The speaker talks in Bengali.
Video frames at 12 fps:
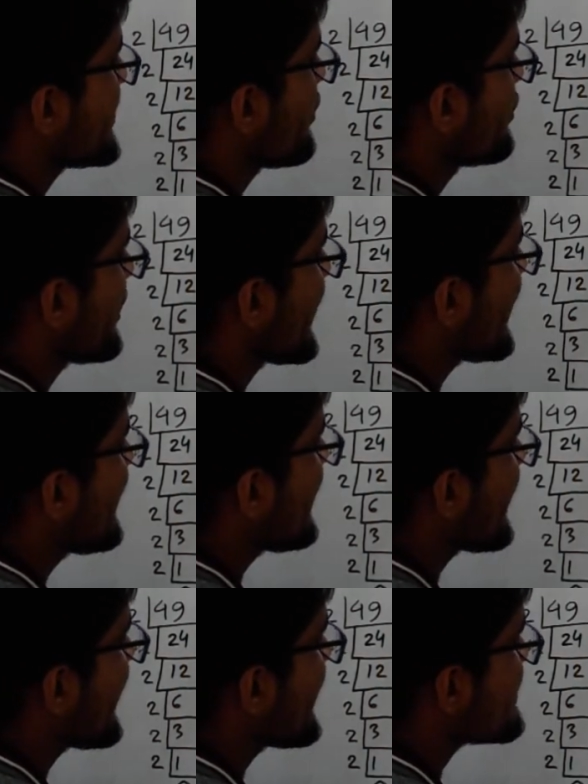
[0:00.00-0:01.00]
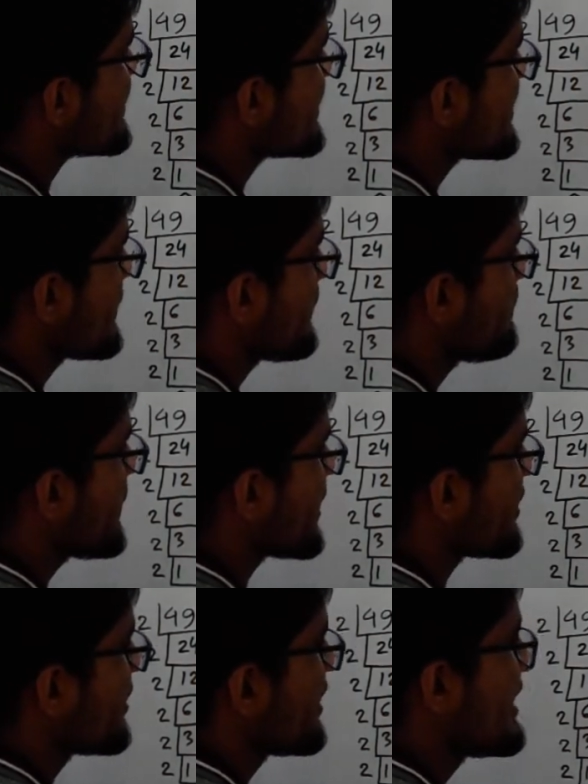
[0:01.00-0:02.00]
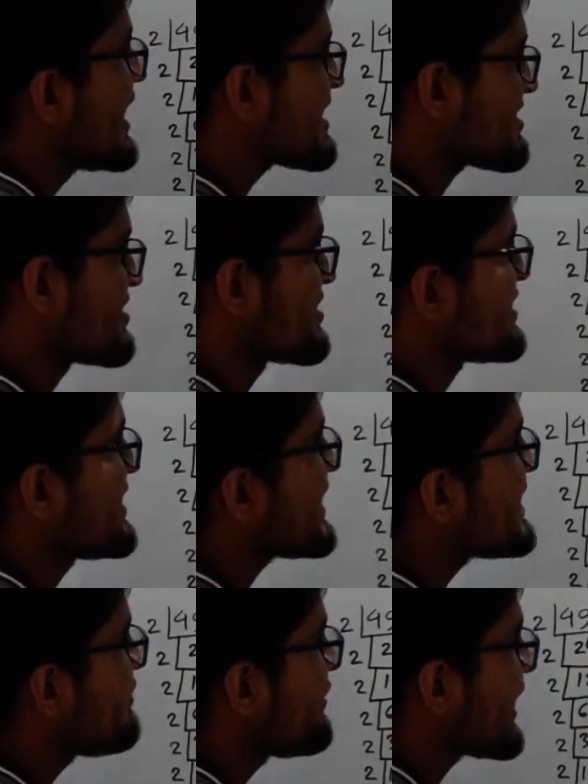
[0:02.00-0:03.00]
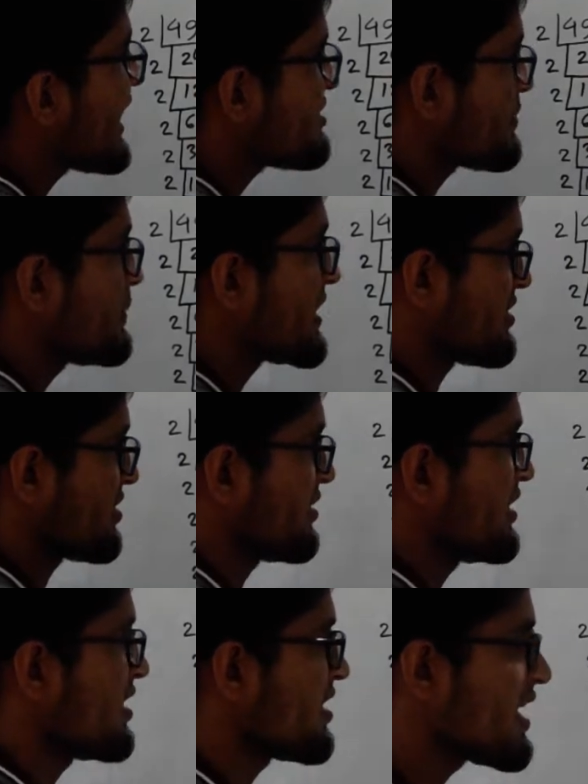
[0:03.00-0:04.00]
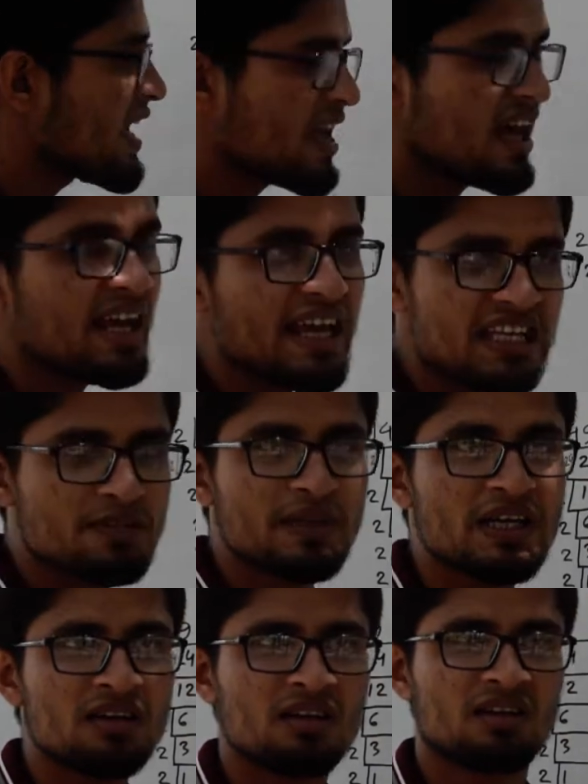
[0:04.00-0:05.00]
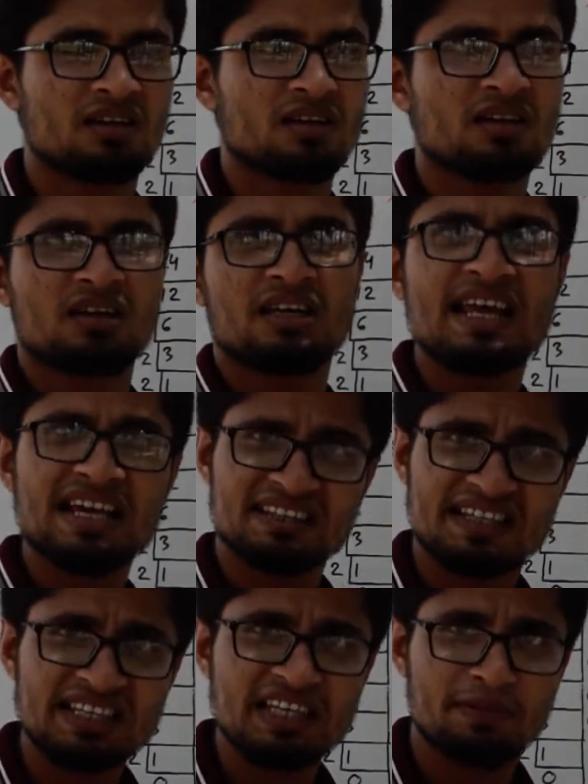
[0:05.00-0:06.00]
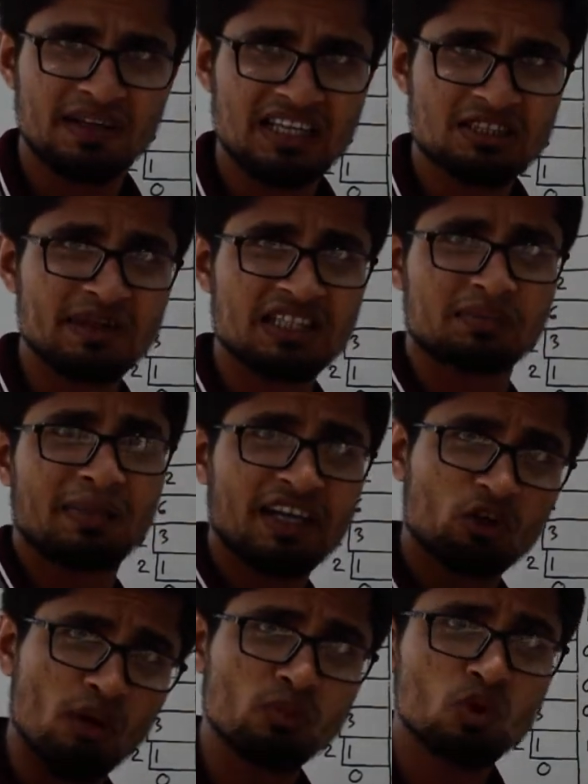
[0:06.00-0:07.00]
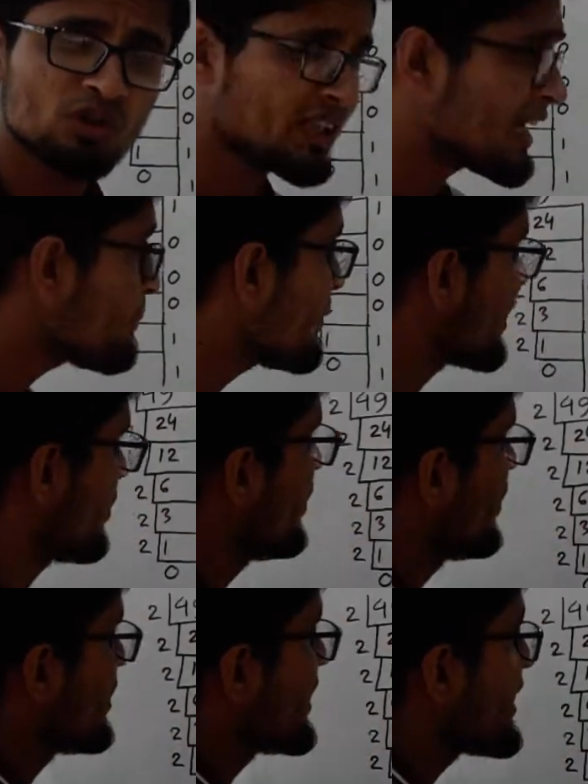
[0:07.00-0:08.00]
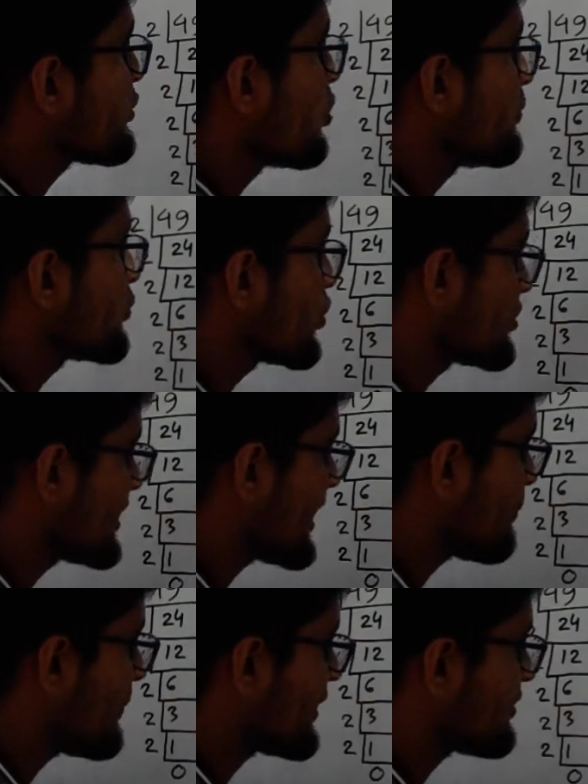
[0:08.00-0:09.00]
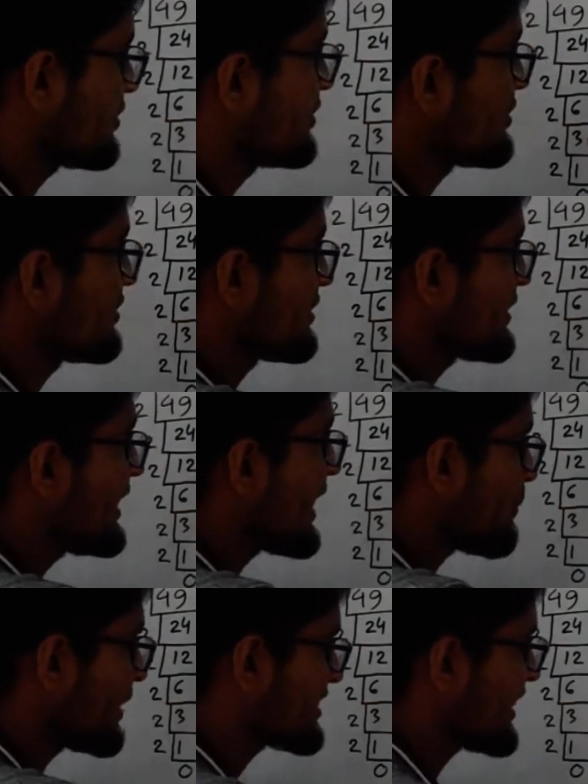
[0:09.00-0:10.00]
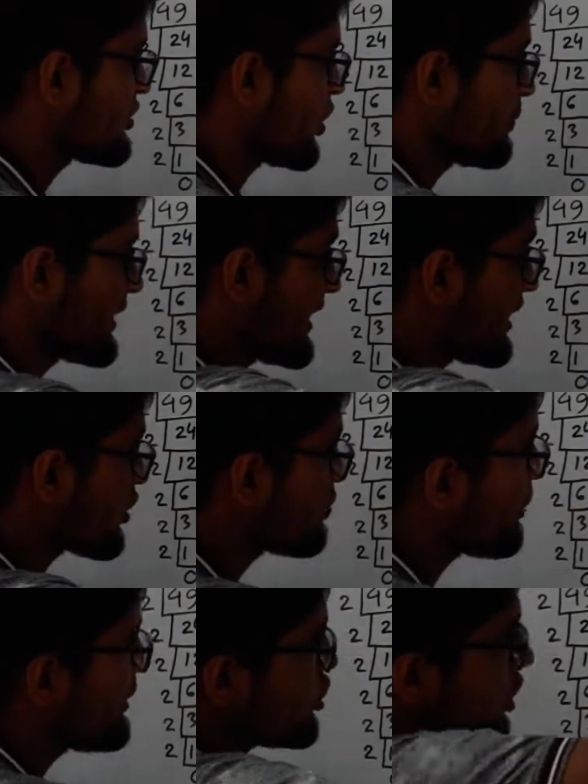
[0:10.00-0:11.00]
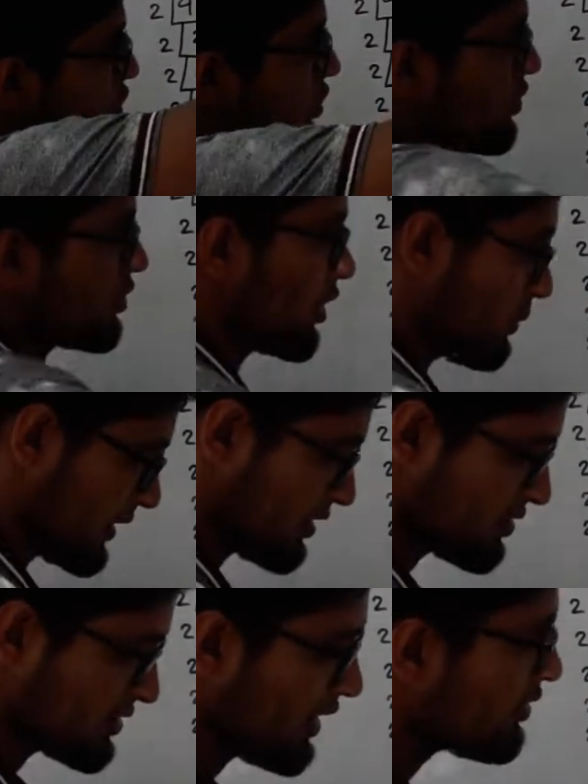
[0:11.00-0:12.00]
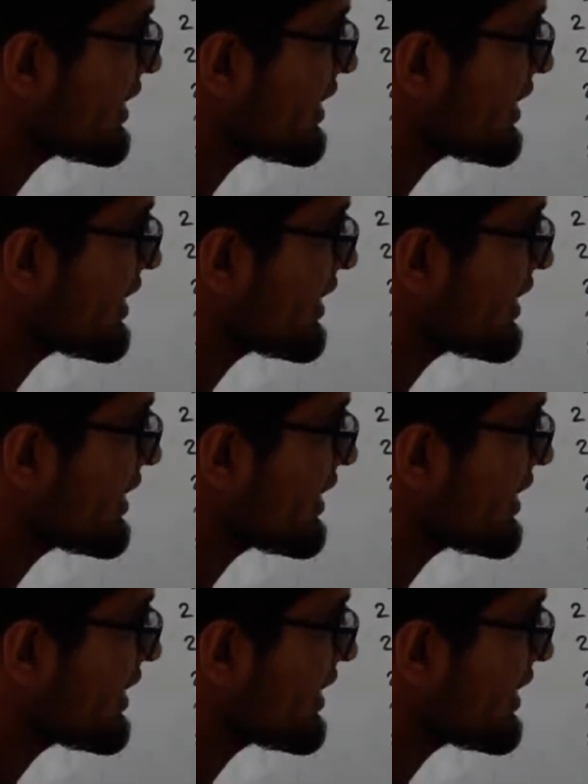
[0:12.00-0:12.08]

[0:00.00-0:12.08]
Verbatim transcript: এটা হলো এল এস বি লেস সিগনিফিক্যান্স বিট এল এস বি লেস সিগনিফিক্যান্স বিট মানে কম গুরুত্বের নাম্বার এই কম গুরুত্বের নাম্বারতে আমার যাইতে হবে এরকমভাবে সংগ্রহ করতে হবে যাই